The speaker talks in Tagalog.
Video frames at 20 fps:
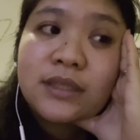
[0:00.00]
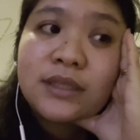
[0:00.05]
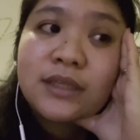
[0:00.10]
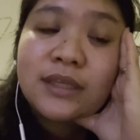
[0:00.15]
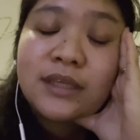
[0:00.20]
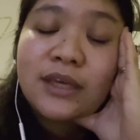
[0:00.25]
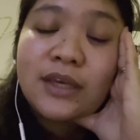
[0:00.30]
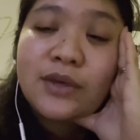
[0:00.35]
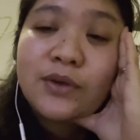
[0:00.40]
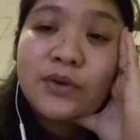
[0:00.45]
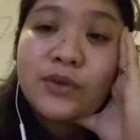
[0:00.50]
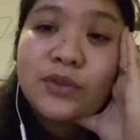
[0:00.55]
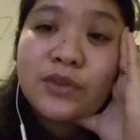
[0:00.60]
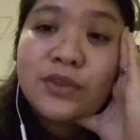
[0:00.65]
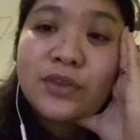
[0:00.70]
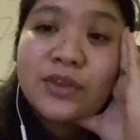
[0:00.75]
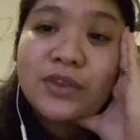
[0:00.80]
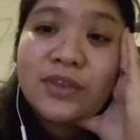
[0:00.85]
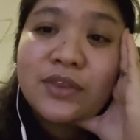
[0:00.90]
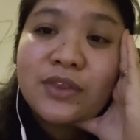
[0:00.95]
Ngayon,
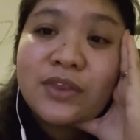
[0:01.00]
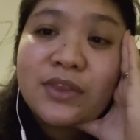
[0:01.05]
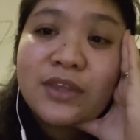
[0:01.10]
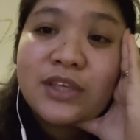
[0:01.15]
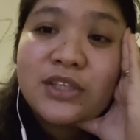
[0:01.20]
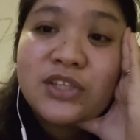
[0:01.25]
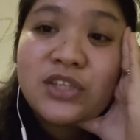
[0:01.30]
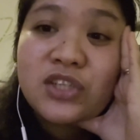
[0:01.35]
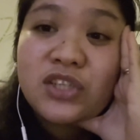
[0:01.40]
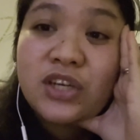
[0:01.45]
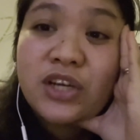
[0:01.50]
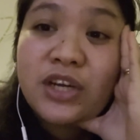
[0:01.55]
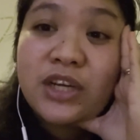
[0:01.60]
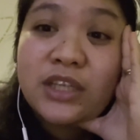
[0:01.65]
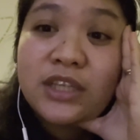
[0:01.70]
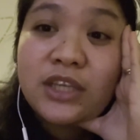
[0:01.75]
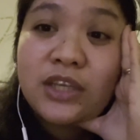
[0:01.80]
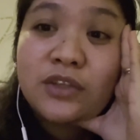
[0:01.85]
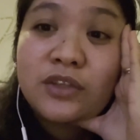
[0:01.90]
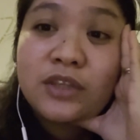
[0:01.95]
nagsishare
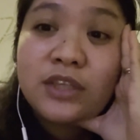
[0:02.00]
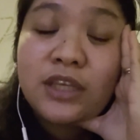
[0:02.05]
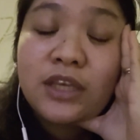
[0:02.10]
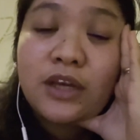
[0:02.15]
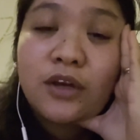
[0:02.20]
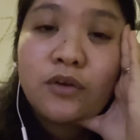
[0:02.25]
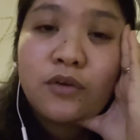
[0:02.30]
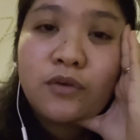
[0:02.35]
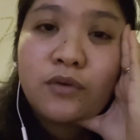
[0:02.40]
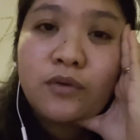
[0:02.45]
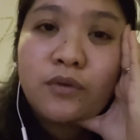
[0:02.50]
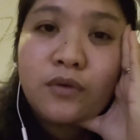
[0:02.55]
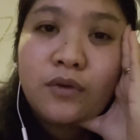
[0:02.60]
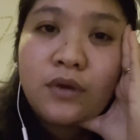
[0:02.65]
na yung tiya ko.